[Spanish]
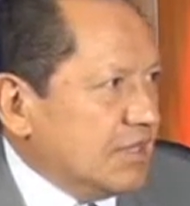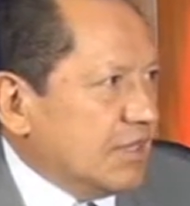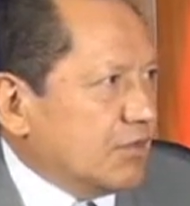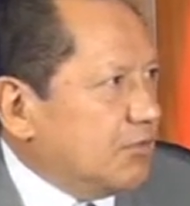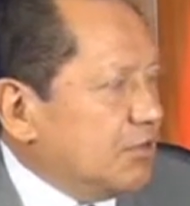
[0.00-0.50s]

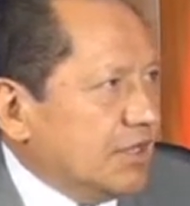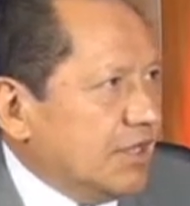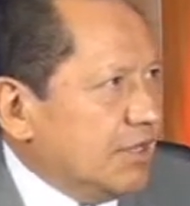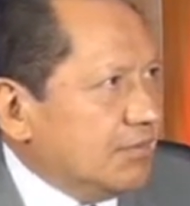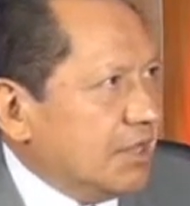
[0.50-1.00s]
de cómo
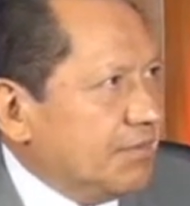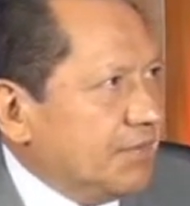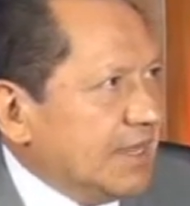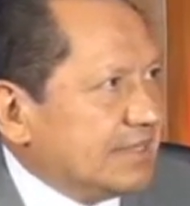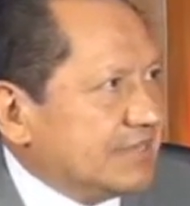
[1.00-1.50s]
dirigir una
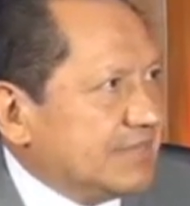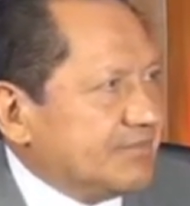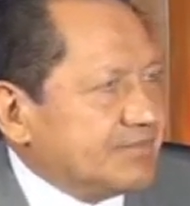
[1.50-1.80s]
empresa,